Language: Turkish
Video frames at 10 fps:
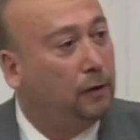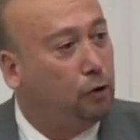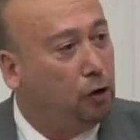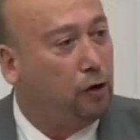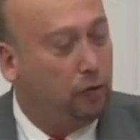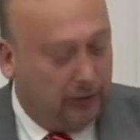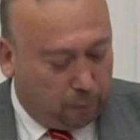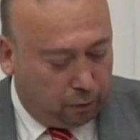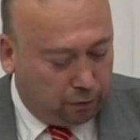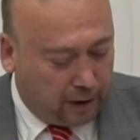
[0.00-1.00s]
göz
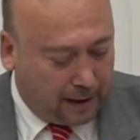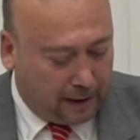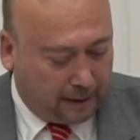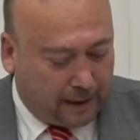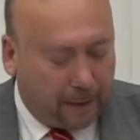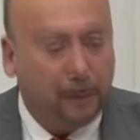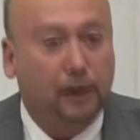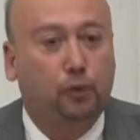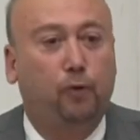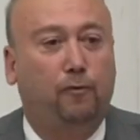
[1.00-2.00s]
önünde bulunduraraktan
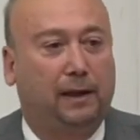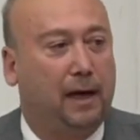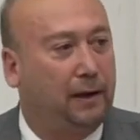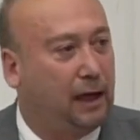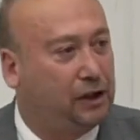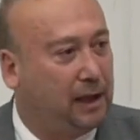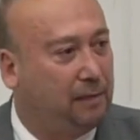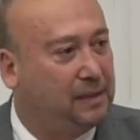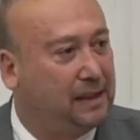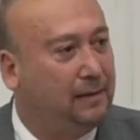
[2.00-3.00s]
tüm
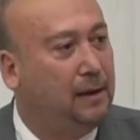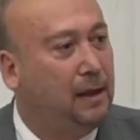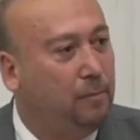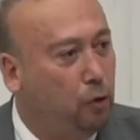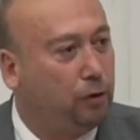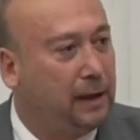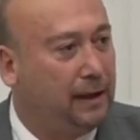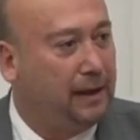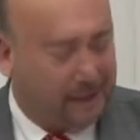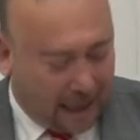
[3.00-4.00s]
vatandaşlarımızın
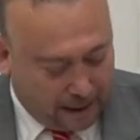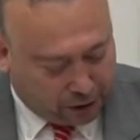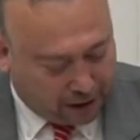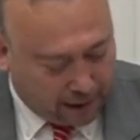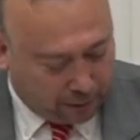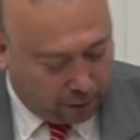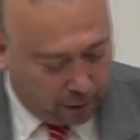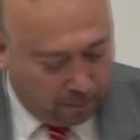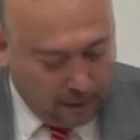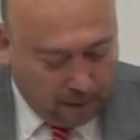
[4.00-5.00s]
mülklerine sahip çıkar
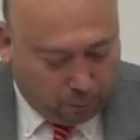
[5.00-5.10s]
diyorum.